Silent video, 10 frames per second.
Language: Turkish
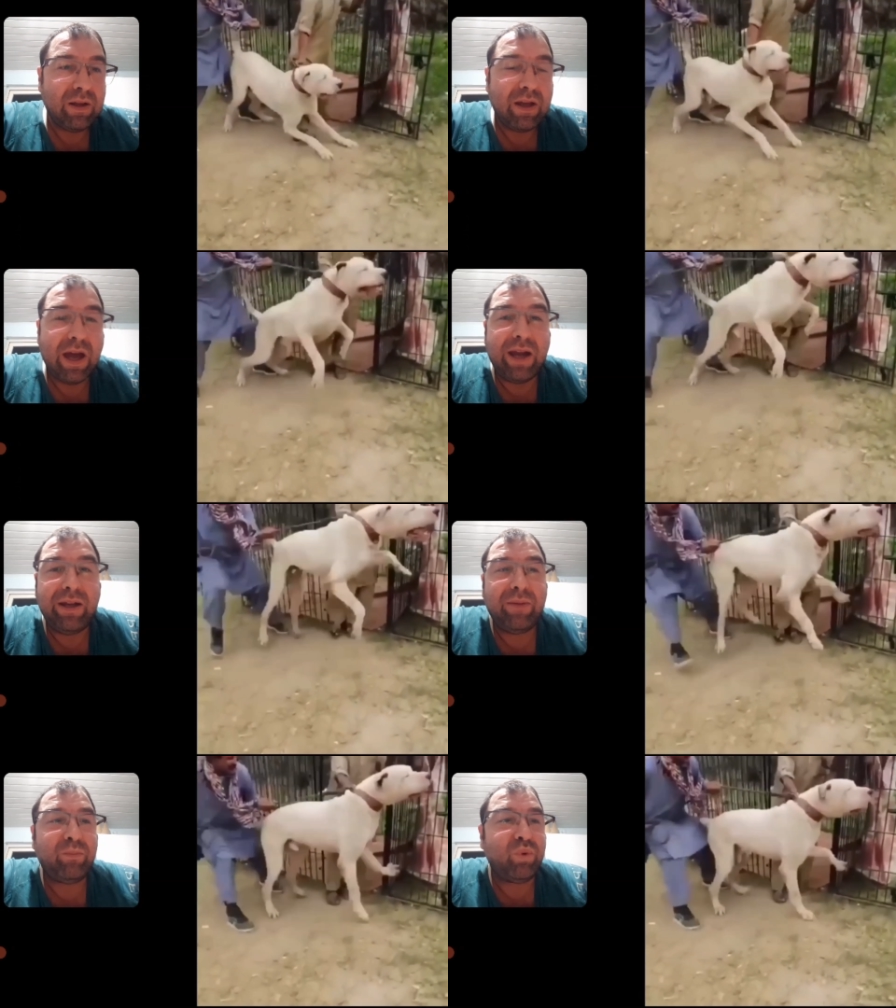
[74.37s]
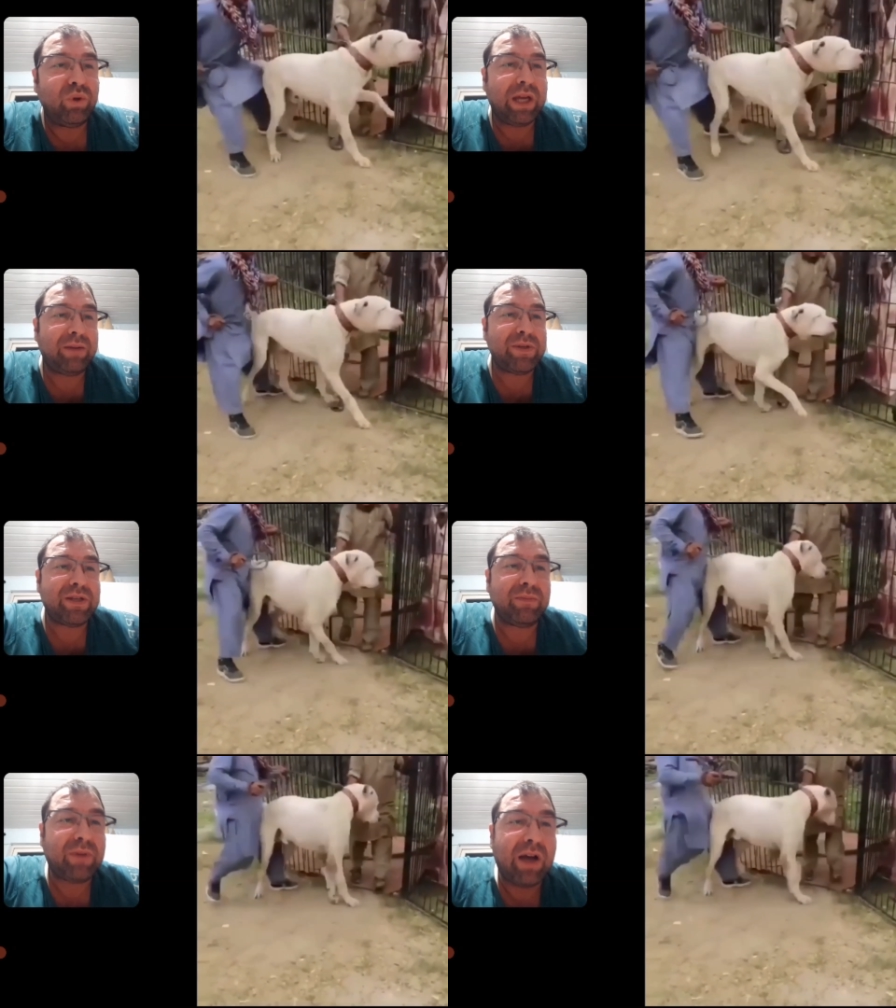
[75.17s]
Yani bunlar
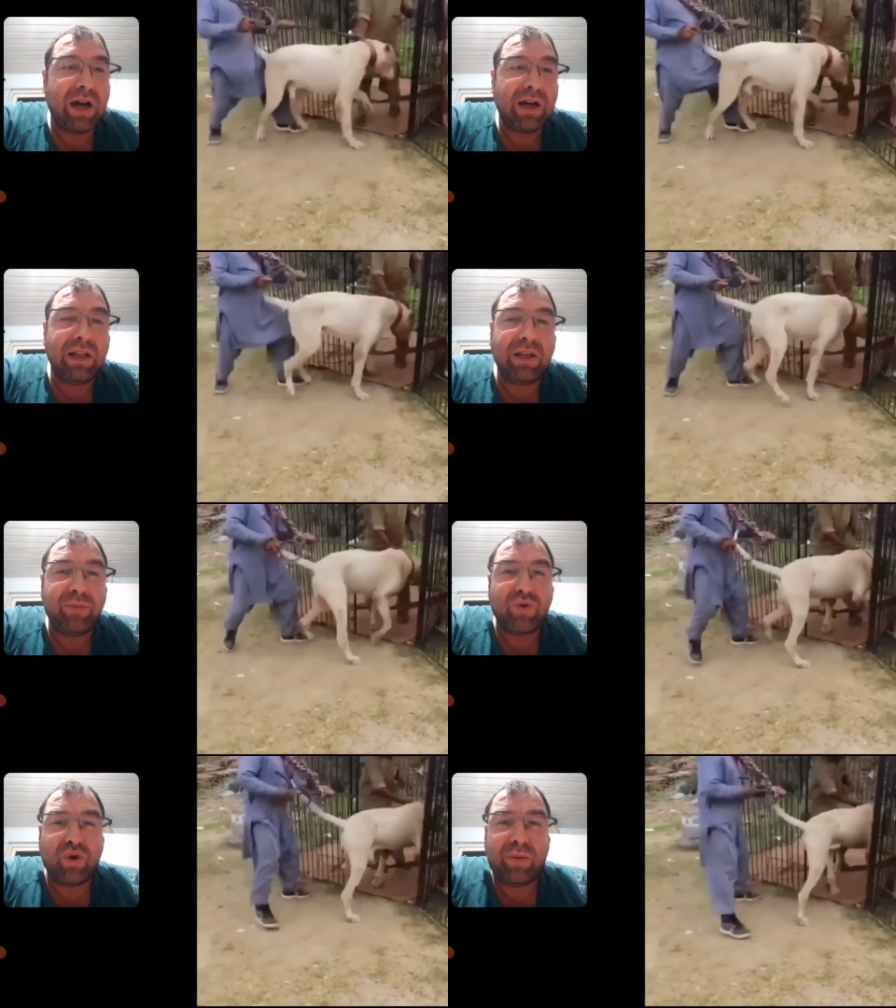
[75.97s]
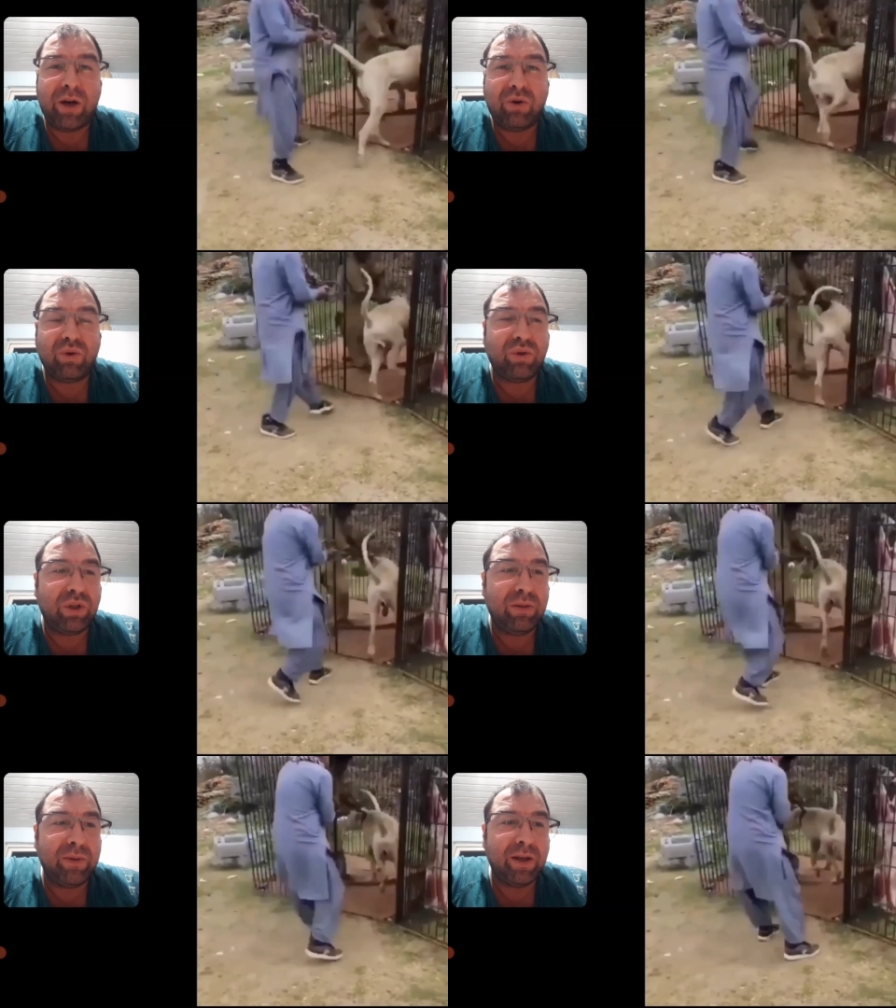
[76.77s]
bizim kangal gibi, çoban kurdu
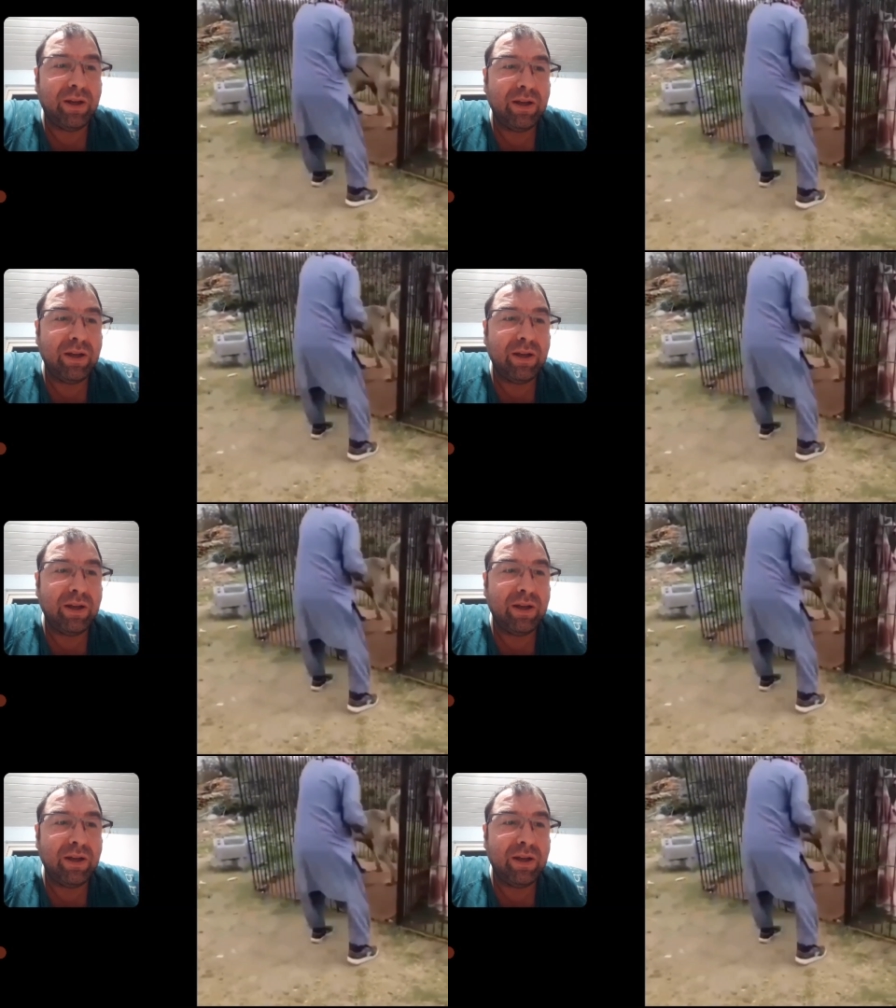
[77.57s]
gibi